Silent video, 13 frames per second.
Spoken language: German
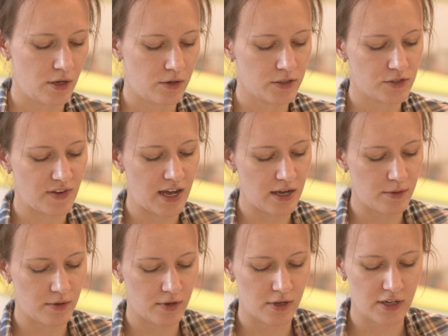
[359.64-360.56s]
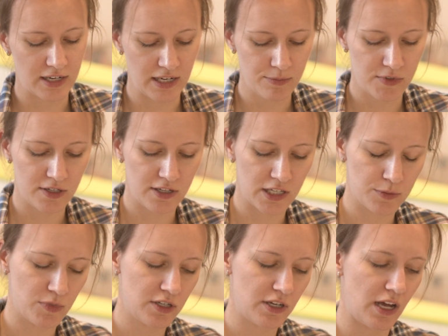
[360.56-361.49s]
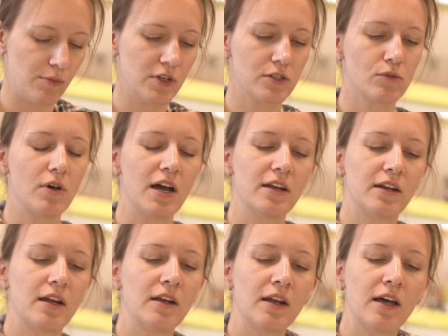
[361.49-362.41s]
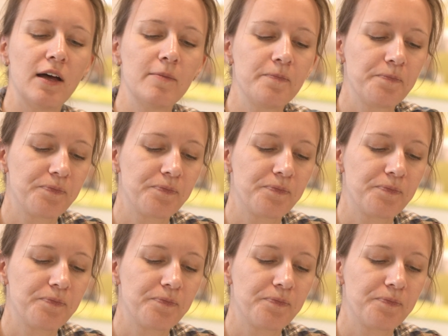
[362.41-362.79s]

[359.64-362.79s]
Und zwar klebt ihr die jetzt bitte einmal so einander,